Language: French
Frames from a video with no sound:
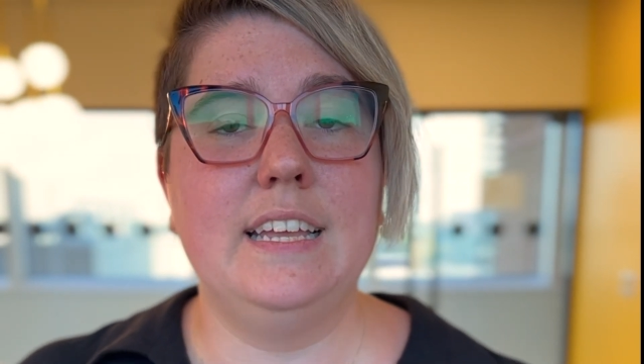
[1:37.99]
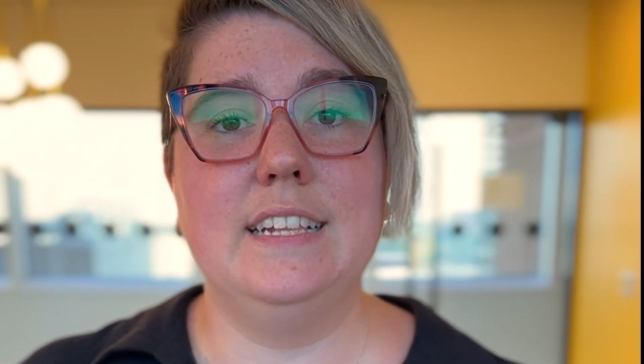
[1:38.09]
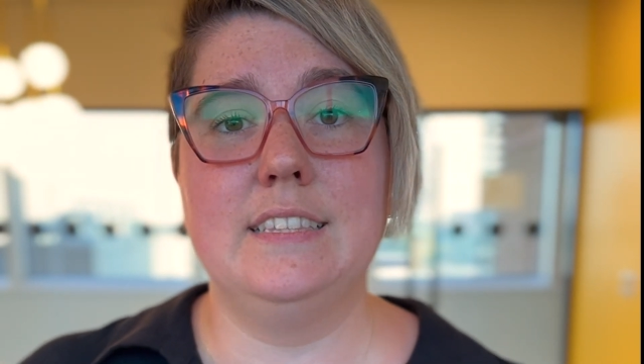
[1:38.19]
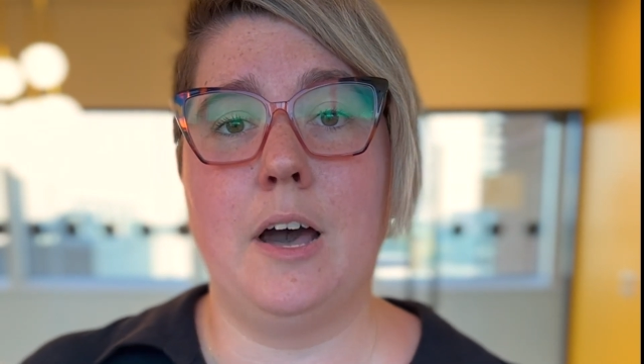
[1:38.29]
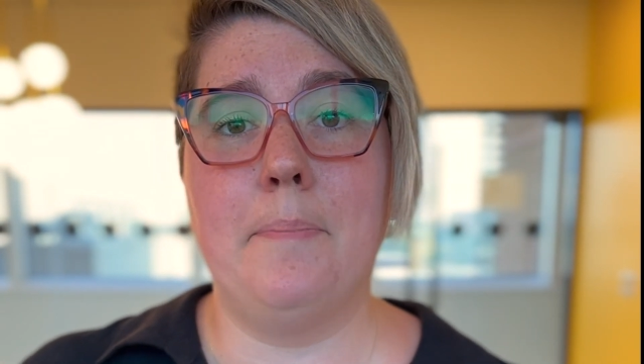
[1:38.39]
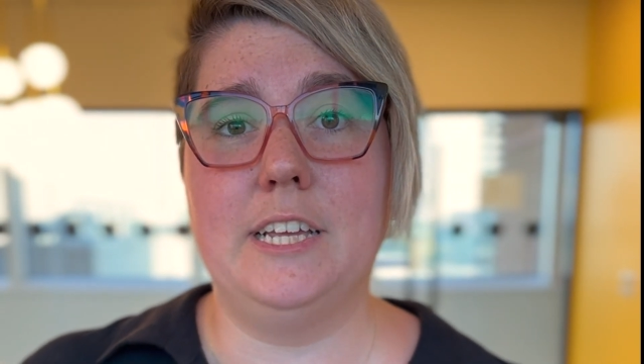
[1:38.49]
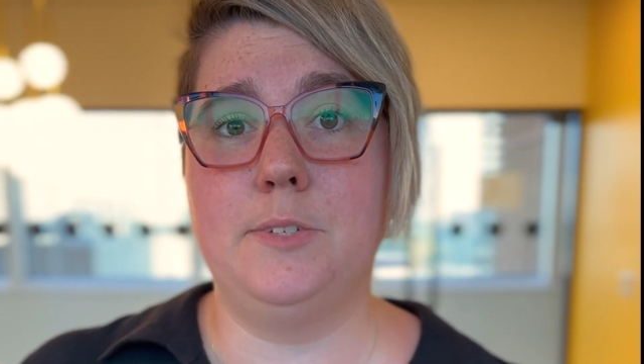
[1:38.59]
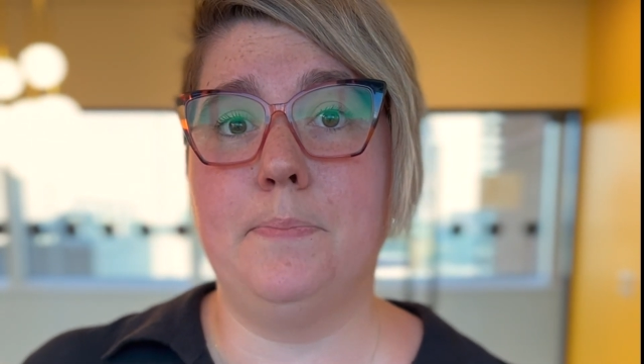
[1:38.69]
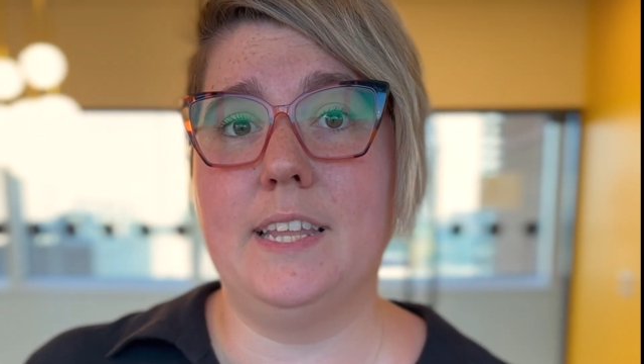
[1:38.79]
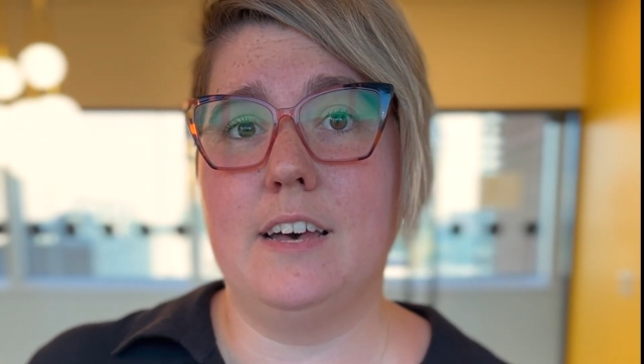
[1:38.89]
Il
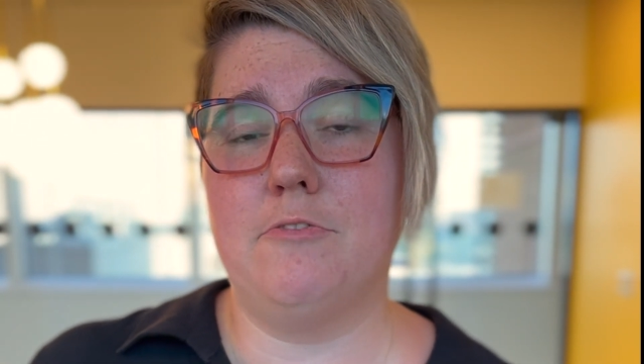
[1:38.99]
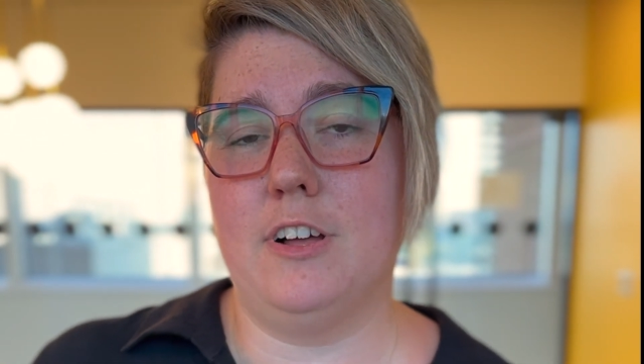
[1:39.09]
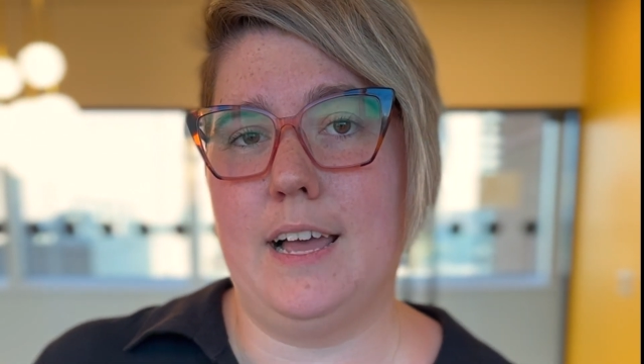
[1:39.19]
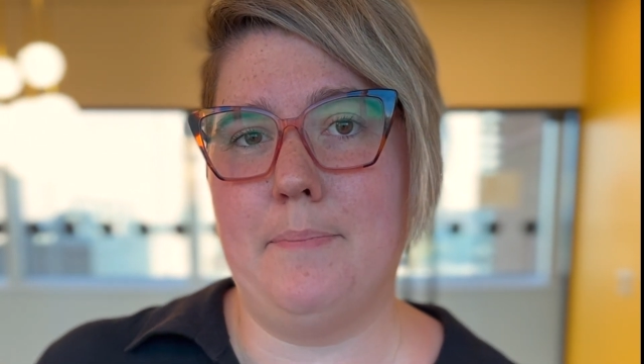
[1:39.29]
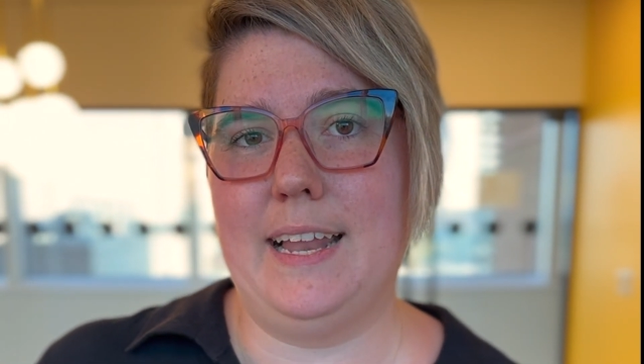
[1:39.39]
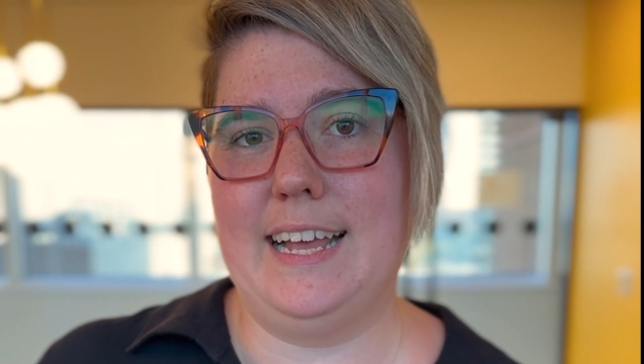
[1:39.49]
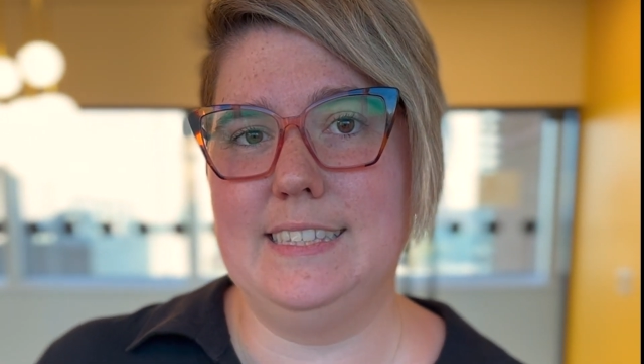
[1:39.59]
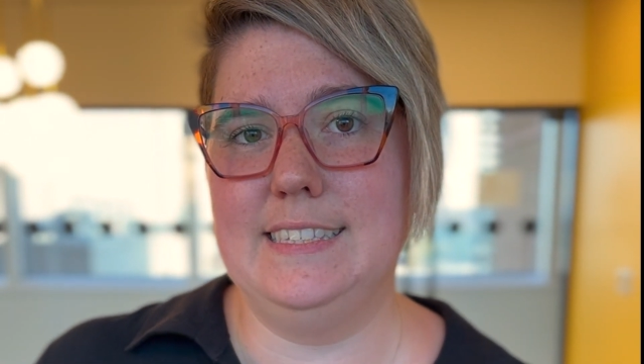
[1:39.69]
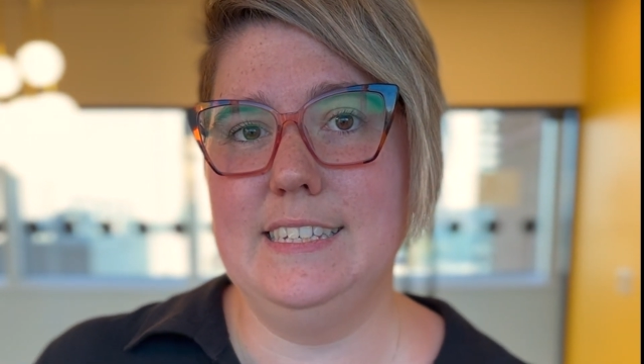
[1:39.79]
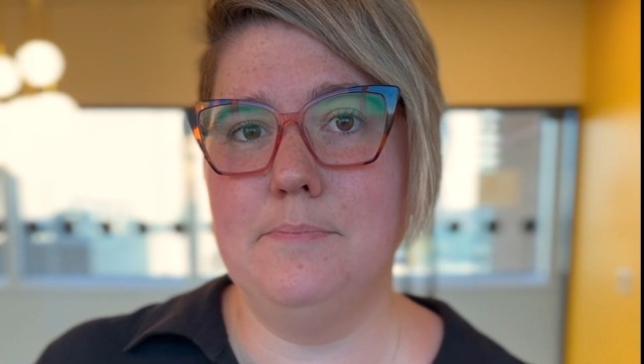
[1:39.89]
n'empêche pas d'avoir la
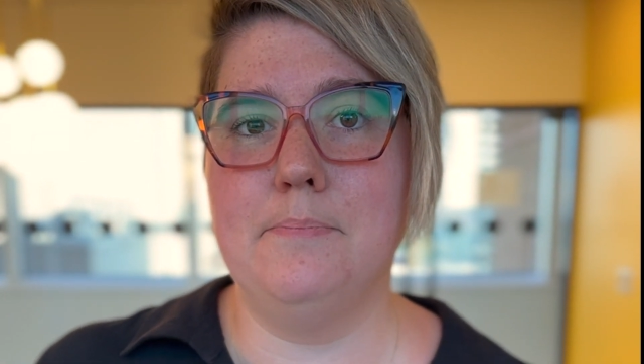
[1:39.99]
maladie,